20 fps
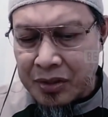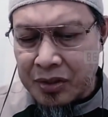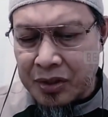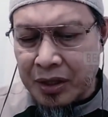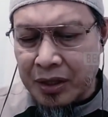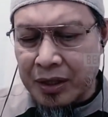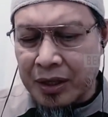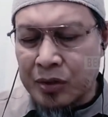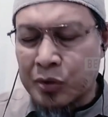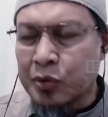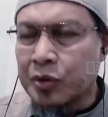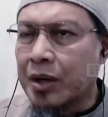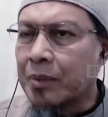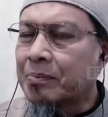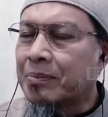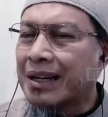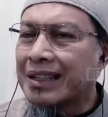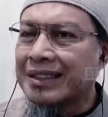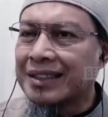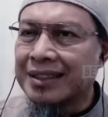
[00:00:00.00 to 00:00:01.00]
sehingga sudah
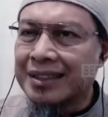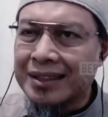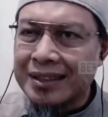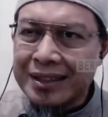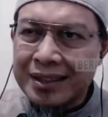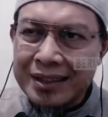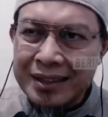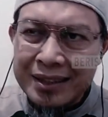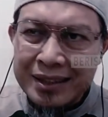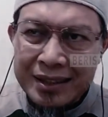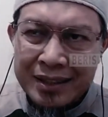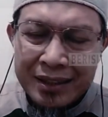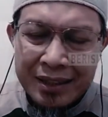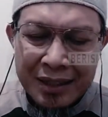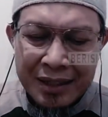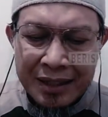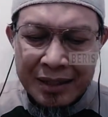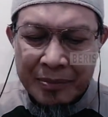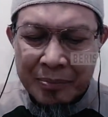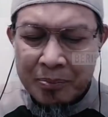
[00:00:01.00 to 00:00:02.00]
pasti
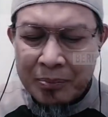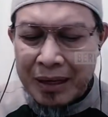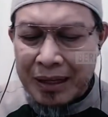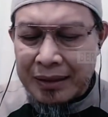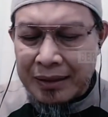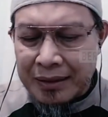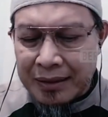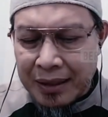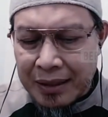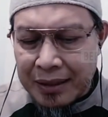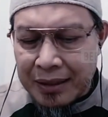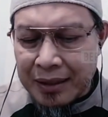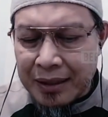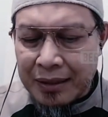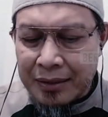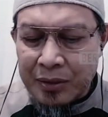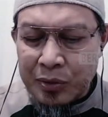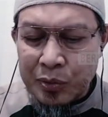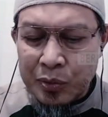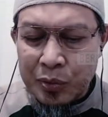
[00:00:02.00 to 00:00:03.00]

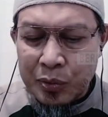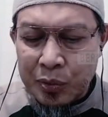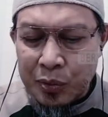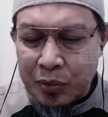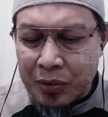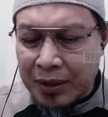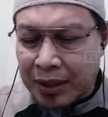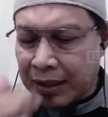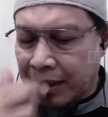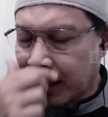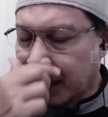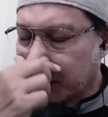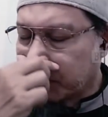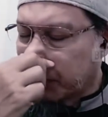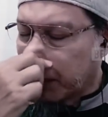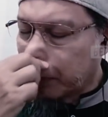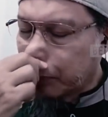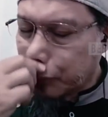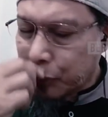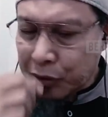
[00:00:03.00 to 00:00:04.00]
batallah tuntutan
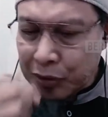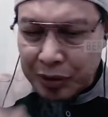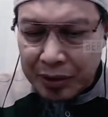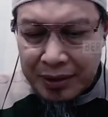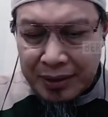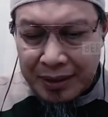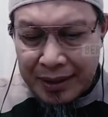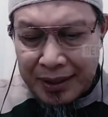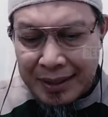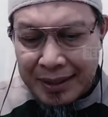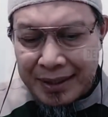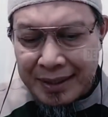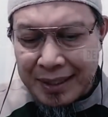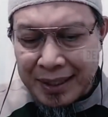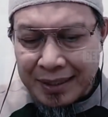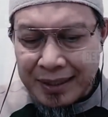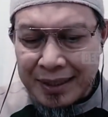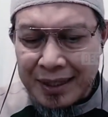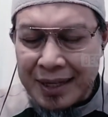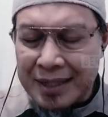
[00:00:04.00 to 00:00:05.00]
apapun
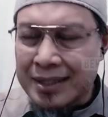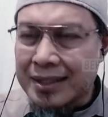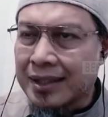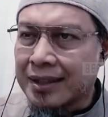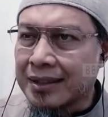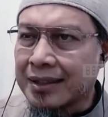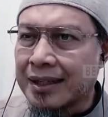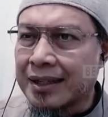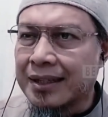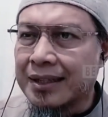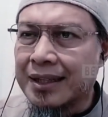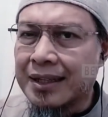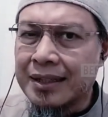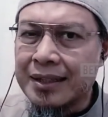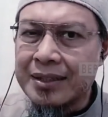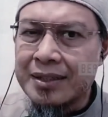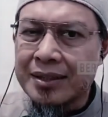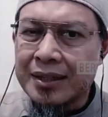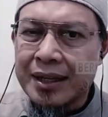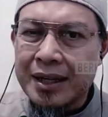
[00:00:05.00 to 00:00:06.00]
yang didasarkan
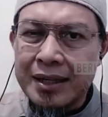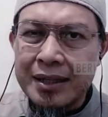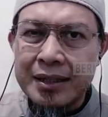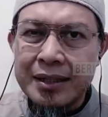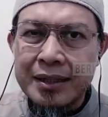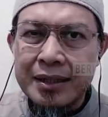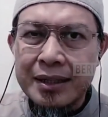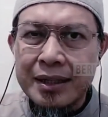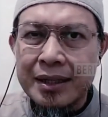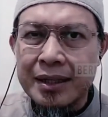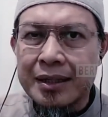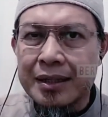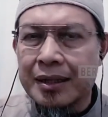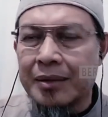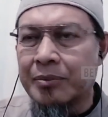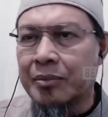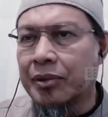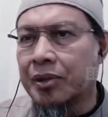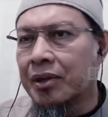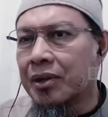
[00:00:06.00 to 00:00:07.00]
dari selain
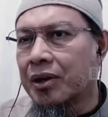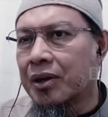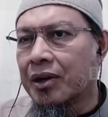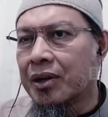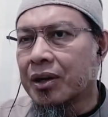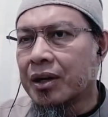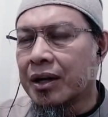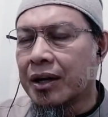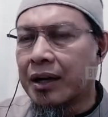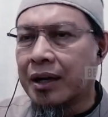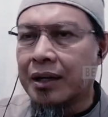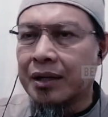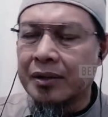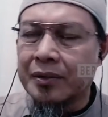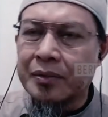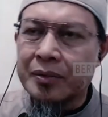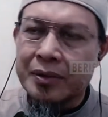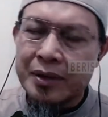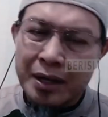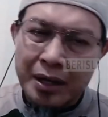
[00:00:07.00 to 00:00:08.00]
kitabullah
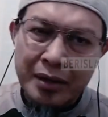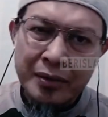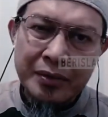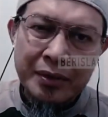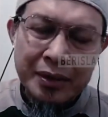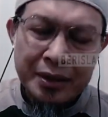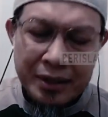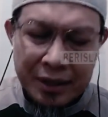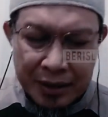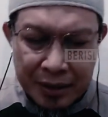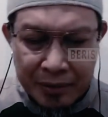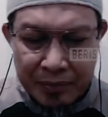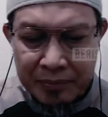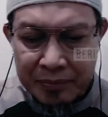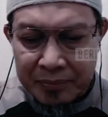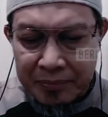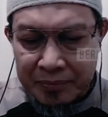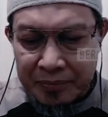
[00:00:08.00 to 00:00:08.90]
Al-Quranul Karim.